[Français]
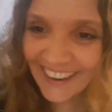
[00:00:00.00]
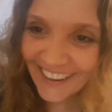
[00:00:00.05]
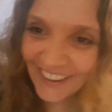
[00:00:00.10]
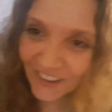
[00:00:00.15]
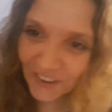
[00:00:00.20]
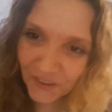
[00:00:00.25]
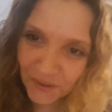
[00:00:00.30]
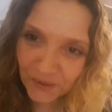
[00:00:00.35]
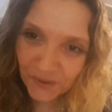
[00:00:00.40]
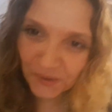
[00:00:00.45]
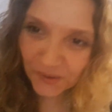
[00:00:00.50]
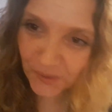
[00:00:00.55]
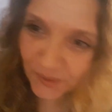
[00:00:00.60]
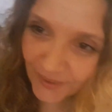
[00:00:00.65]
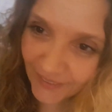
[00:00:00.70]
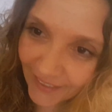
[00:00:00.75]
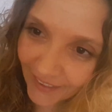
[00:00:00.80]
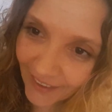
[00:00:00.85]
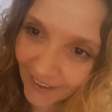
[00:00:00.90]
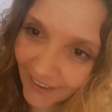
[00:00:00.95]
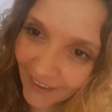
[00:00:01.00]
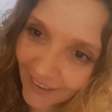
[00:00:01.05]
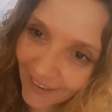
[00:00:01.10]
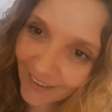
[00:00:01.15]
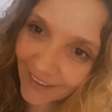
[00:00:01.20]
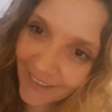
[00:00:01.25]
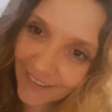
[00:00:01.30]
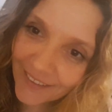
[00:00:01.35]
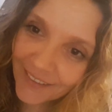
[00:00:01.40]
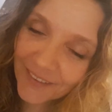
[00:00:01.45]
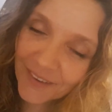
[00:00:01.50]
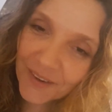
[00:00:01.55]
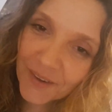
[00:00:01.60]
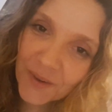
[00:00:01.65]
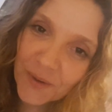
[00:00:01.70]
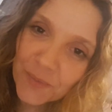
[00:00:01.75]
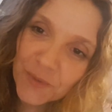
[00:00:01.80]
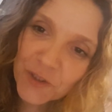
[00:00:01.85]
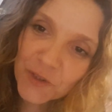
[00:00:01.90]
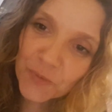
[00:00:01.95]
Alors, coucou.
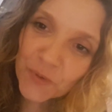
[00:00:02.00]
Euh, bah,